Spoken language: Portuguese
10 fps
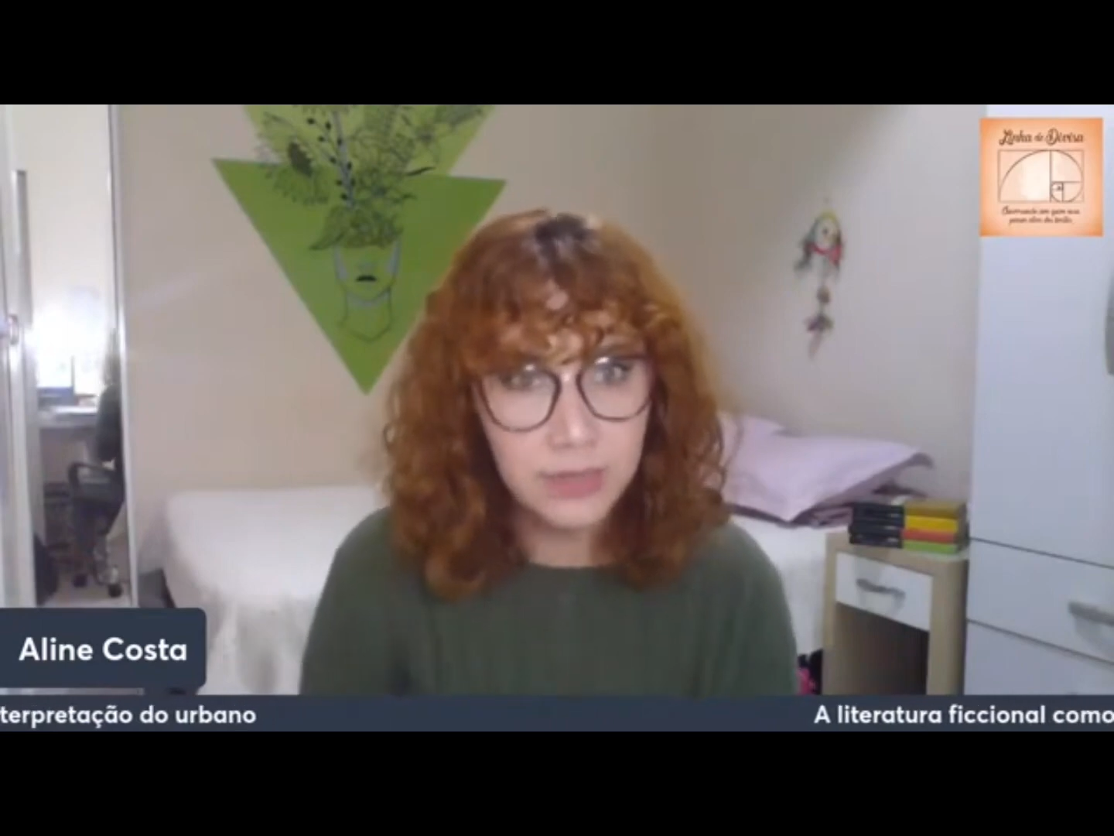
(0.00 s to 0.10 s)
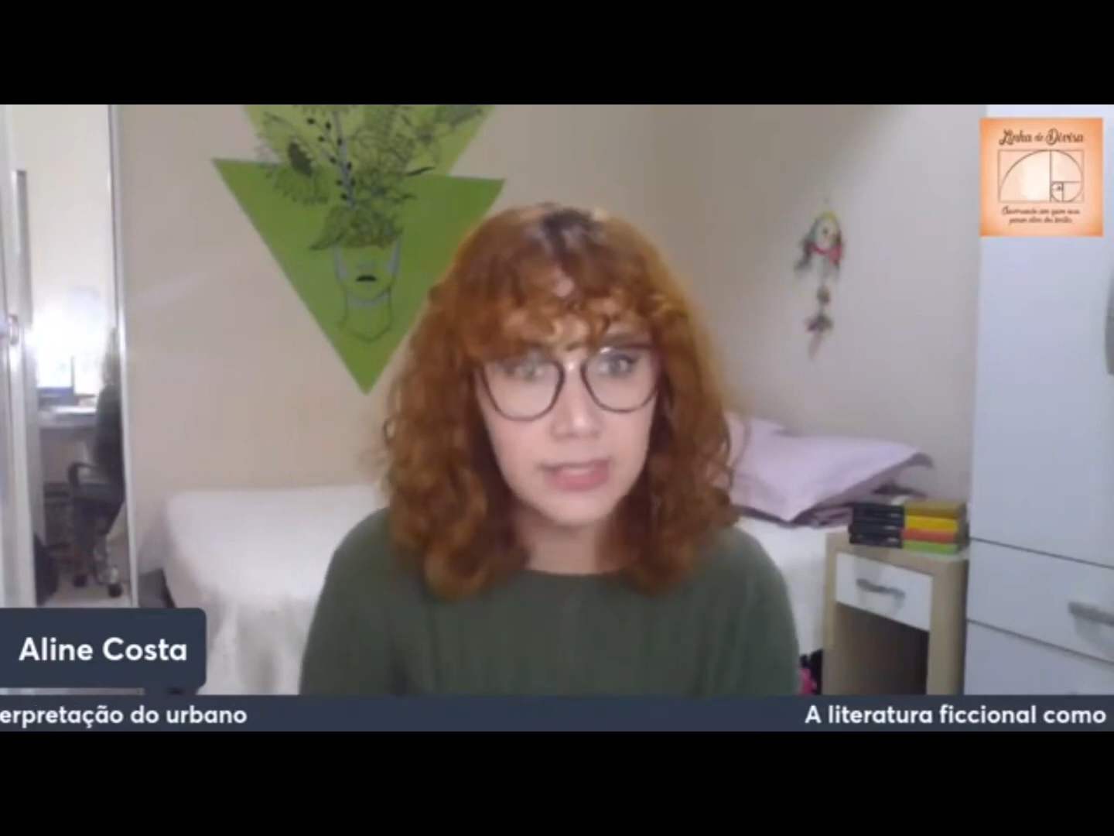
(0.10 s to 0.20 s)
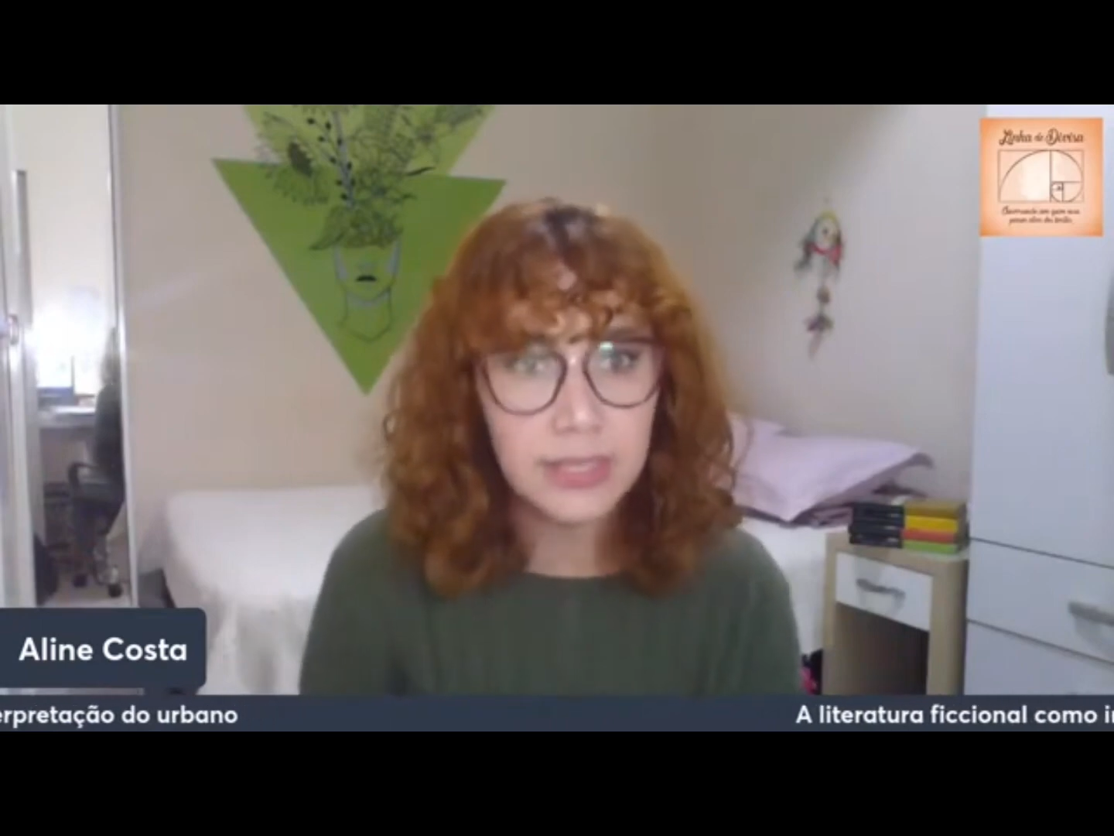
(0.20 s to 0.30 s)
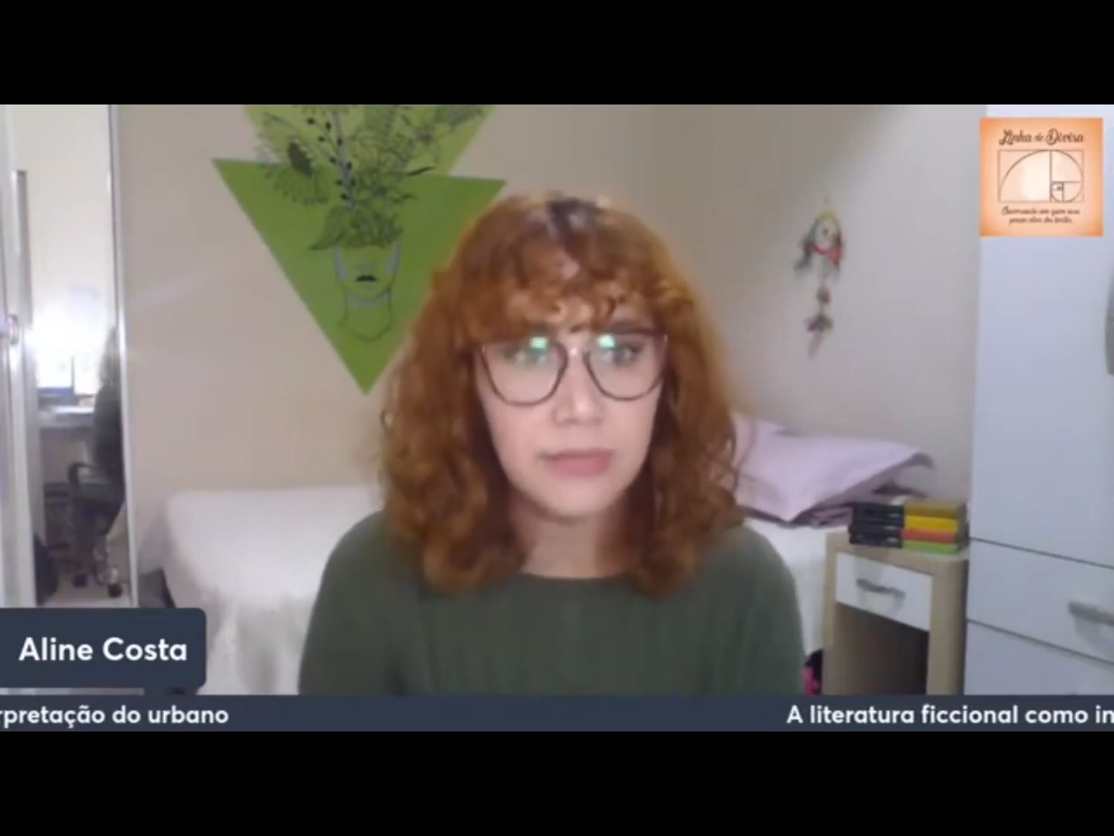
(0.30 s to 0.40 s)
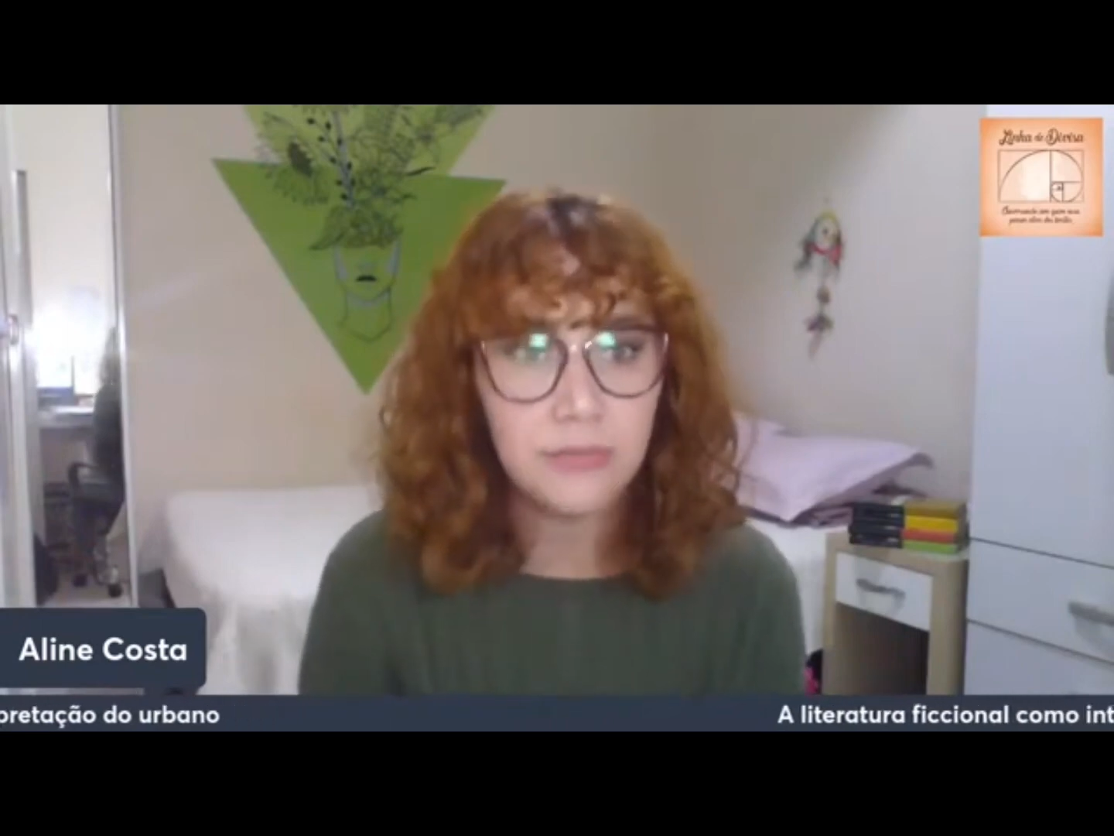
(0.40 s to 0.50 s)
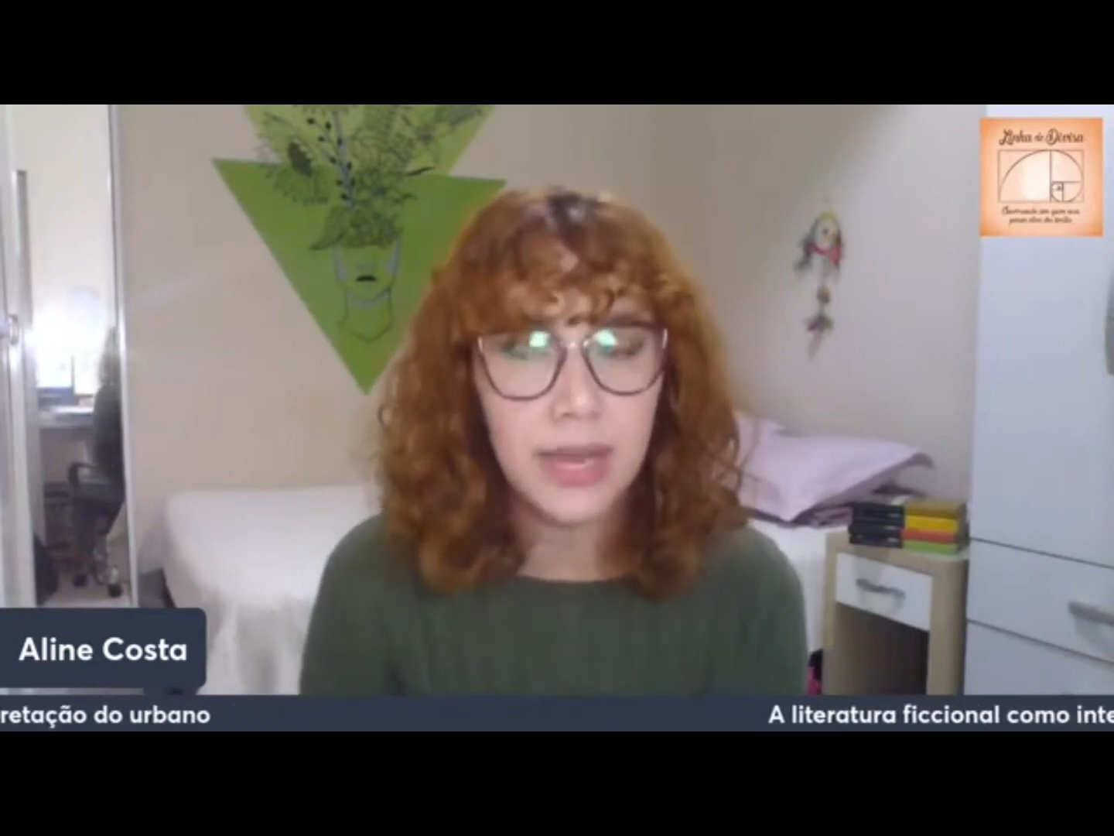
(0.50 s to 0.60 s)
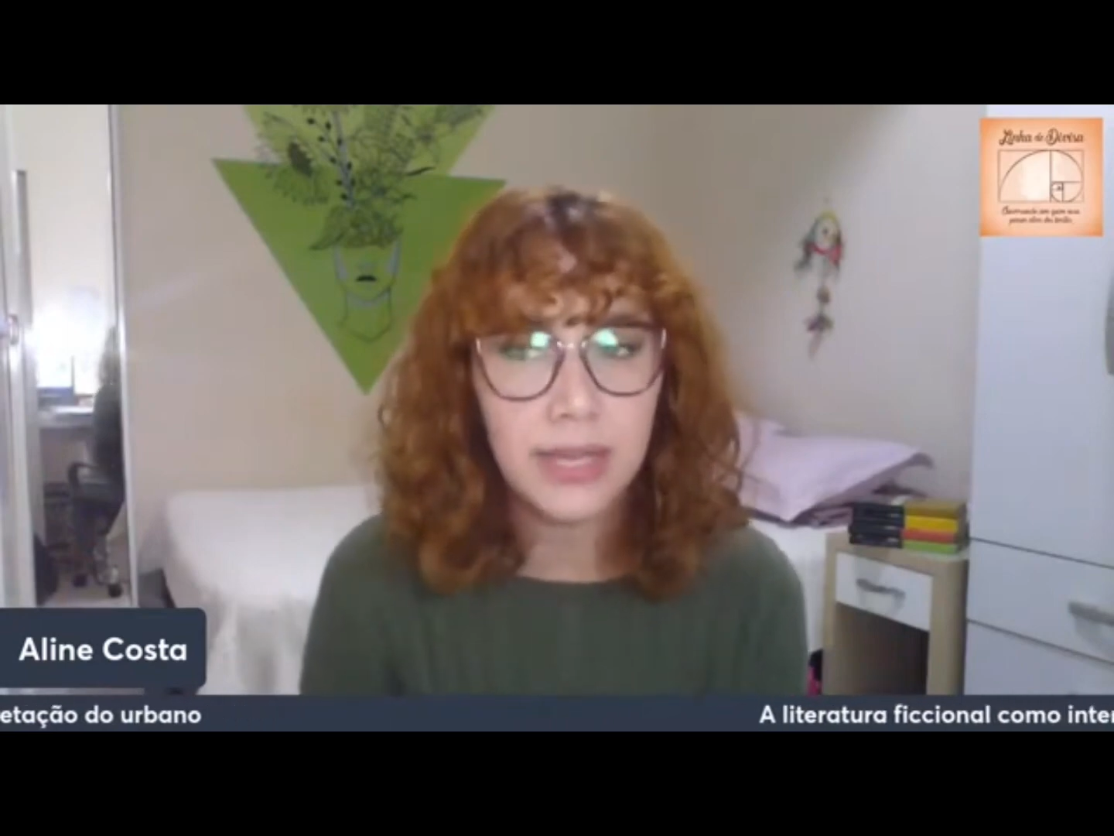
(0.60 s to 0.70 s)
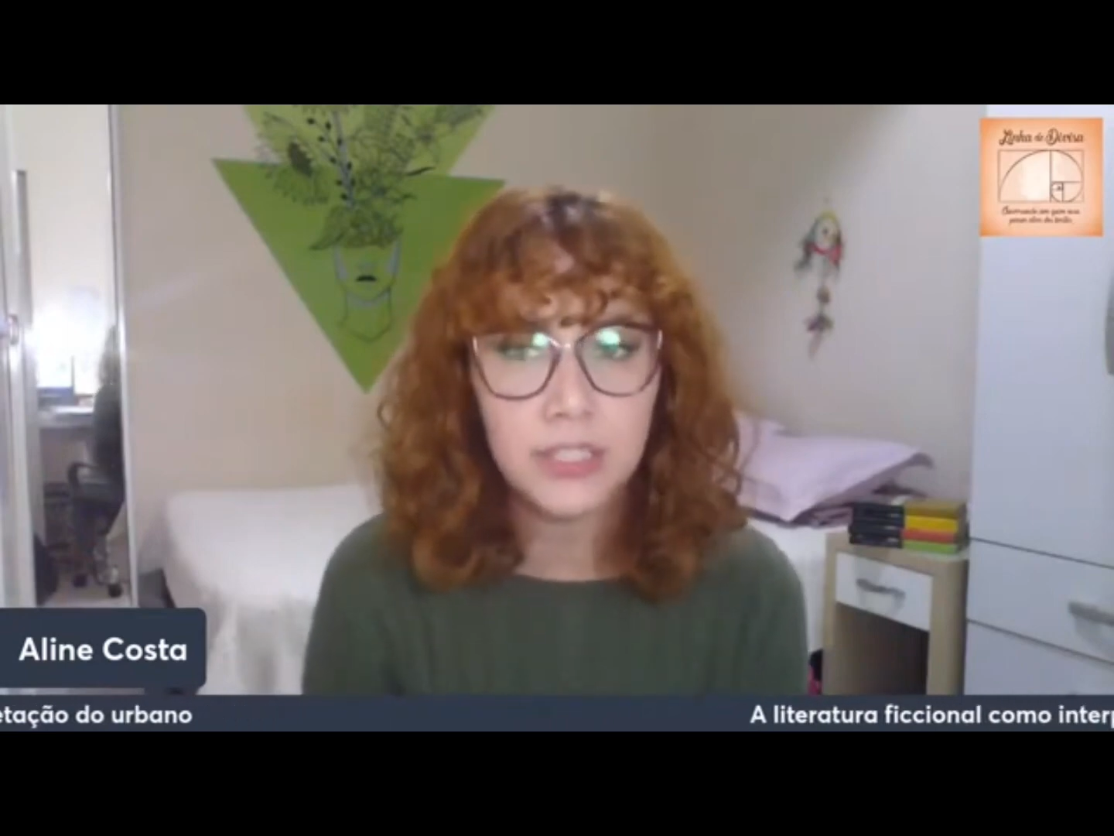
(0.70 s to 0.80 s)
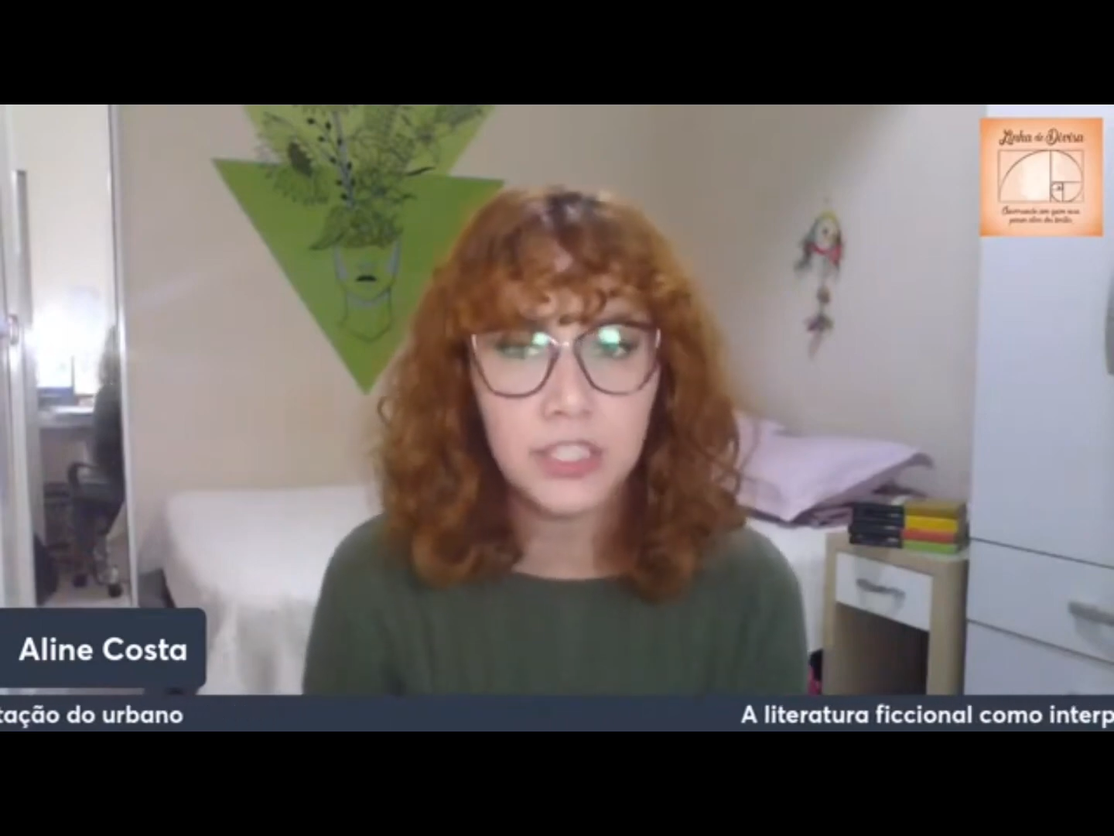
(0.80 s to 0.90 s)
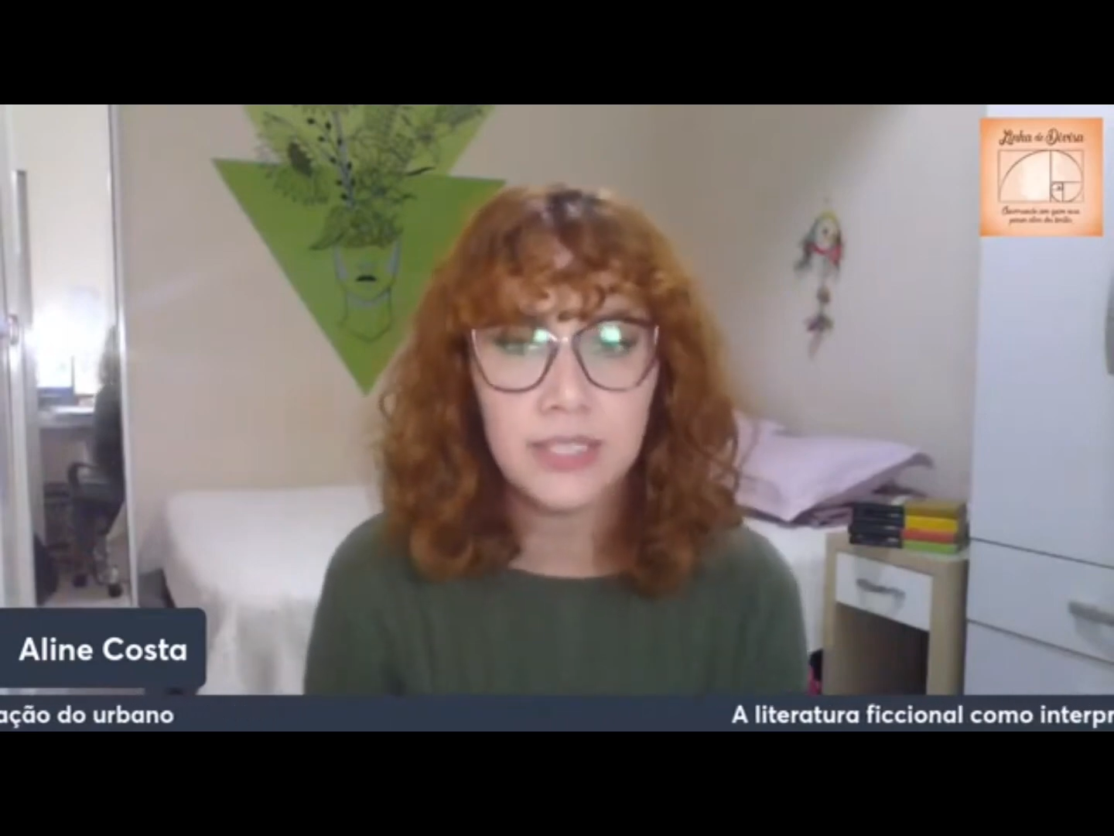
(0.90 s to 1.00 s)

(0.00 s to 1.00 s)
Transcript: ele fala de